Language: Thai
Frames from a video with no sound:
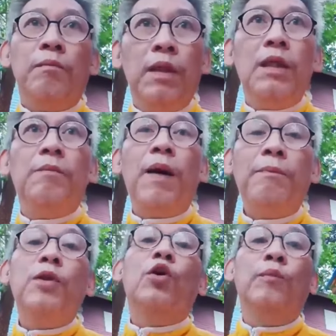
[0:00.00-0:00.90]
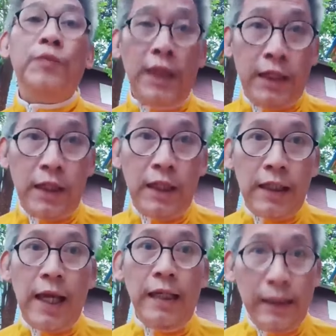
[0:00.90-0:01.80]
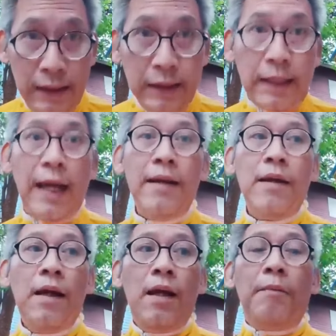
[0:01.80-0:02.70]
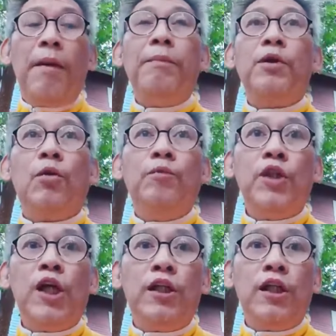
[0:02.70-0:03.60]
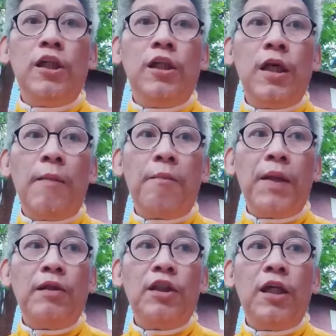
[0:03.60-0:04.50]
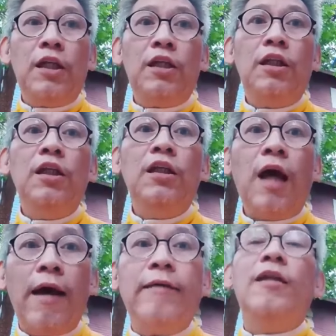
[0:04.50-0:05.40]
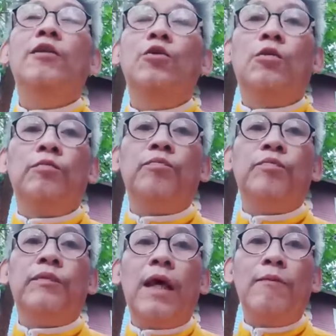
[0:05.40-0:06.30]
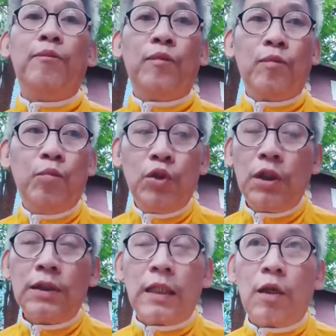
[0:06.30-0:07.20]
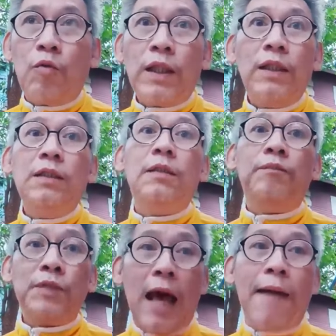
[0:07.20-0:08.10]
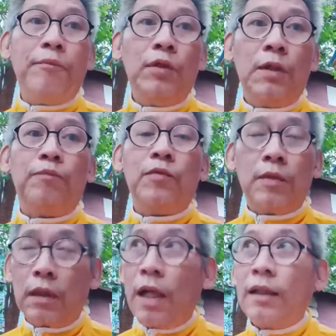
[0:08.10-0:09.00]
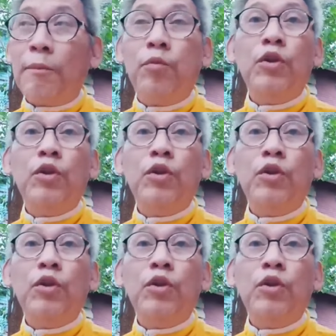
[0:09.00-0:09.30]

มีพระปฐมเจดีย์ไงหนึ่งนะพระปฐมเจดีย์เนี่ยเป็นเจดีย์ที่ใหญ่ที่สุดในพุทธศตวรรษที่สิบสามตั้งแต่พุท